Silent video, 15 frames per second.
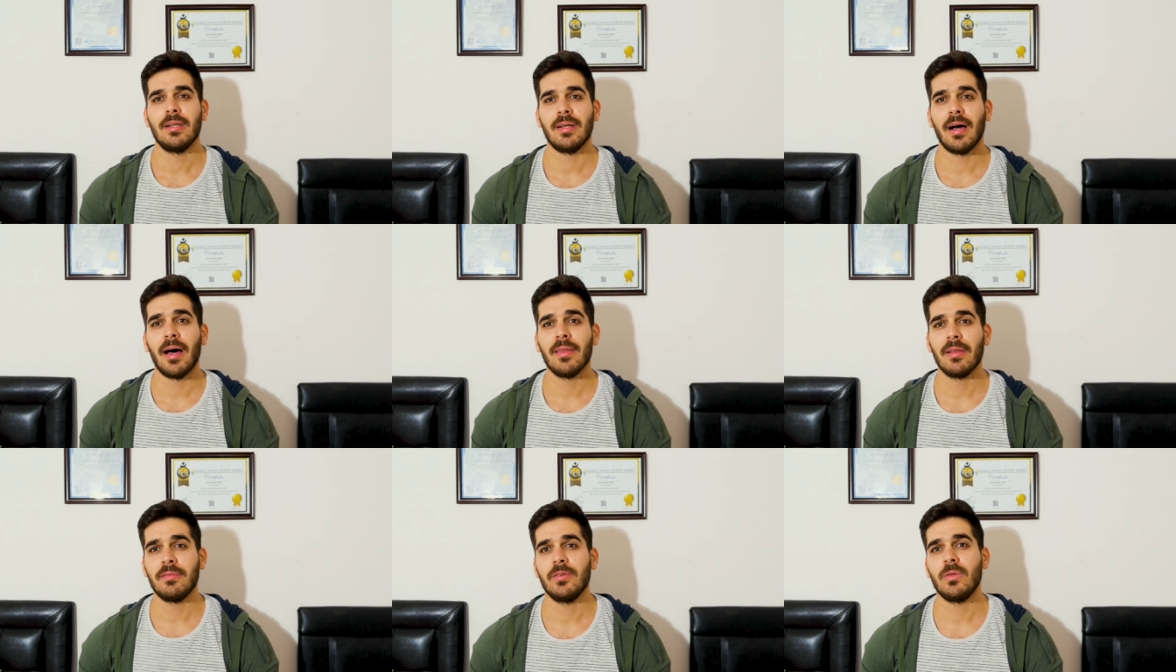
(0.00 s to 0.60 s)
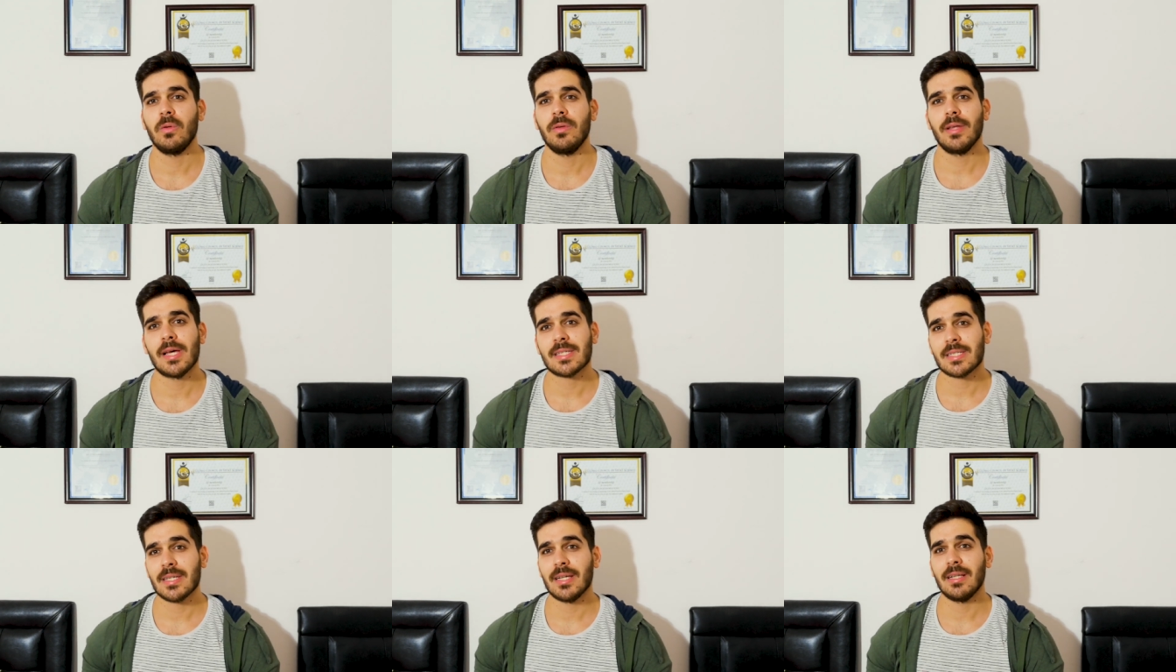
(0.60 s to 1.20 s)
هذا الفيديو
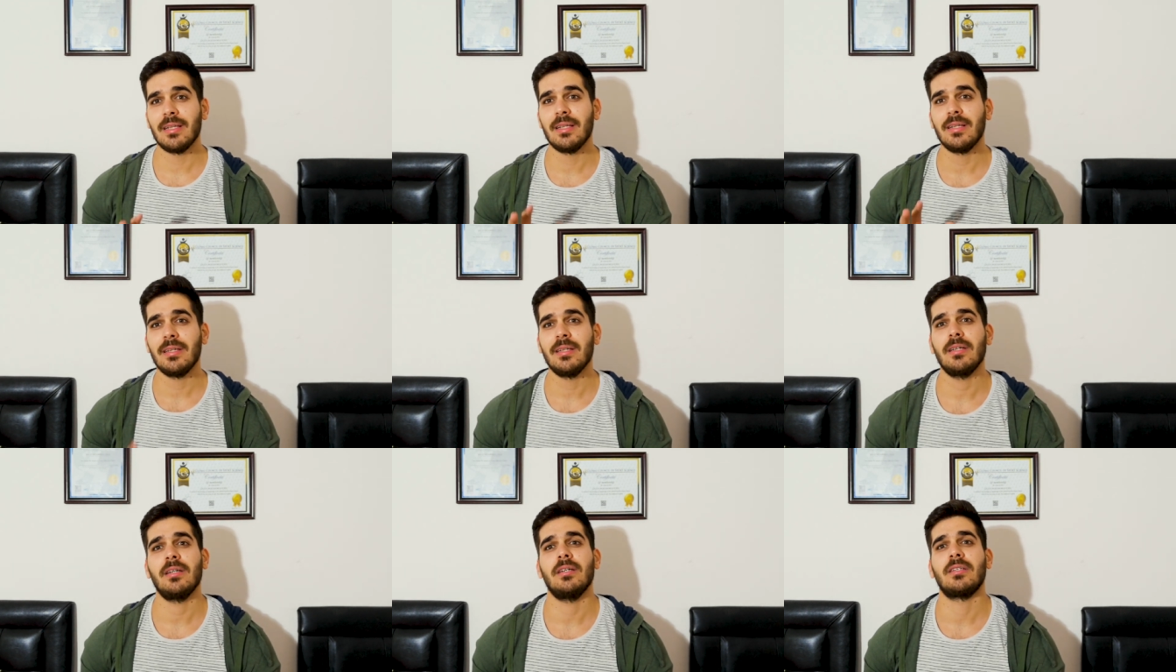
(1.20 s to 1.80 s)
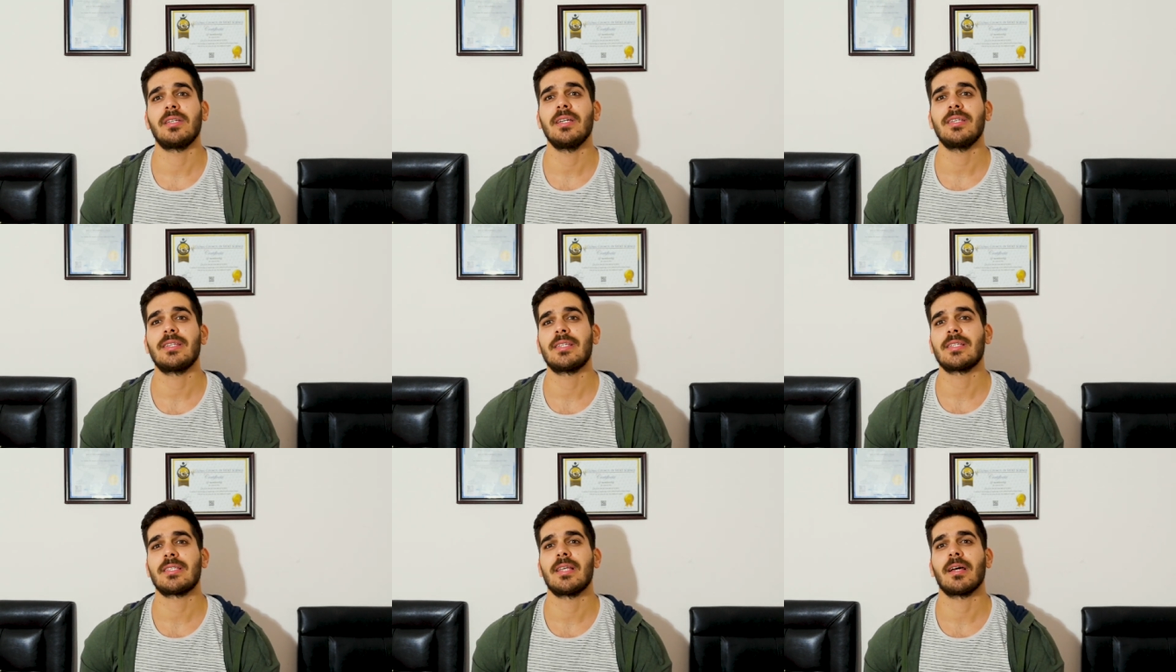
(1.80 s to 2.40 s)
للناس اللي تريد
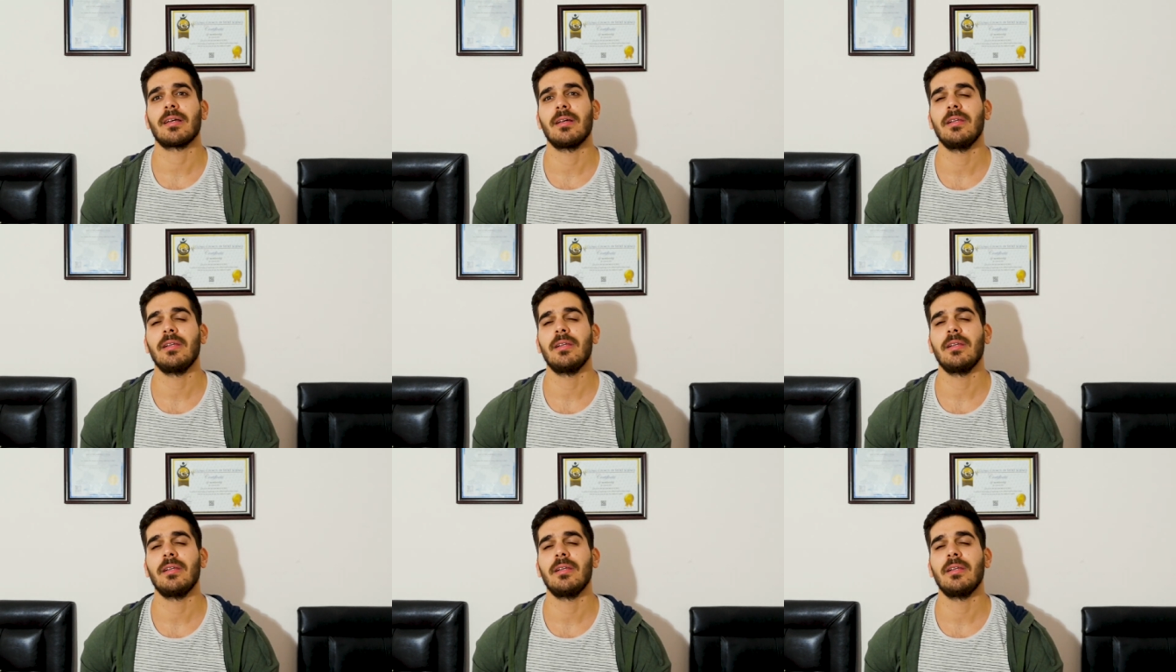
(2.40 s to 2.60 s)
تستخ...